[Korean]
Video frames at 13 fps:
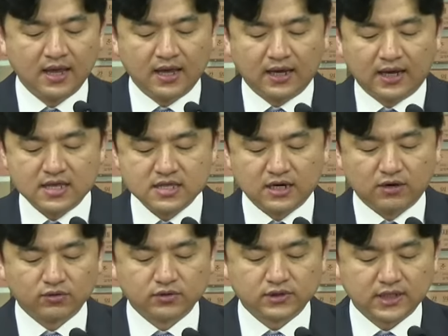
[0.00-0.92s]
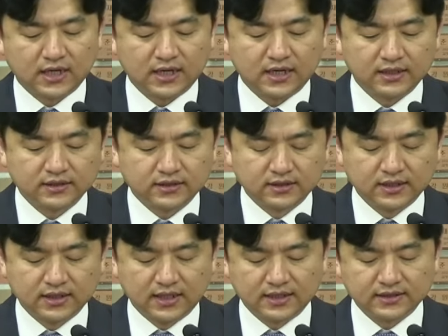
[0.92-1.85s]
하늘로 오사
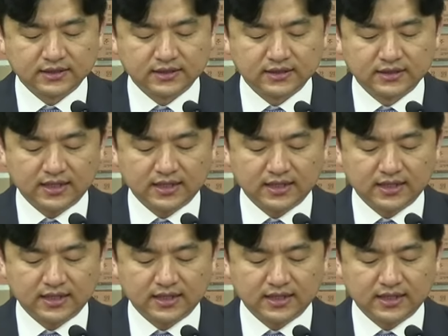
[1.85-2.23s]
전능하신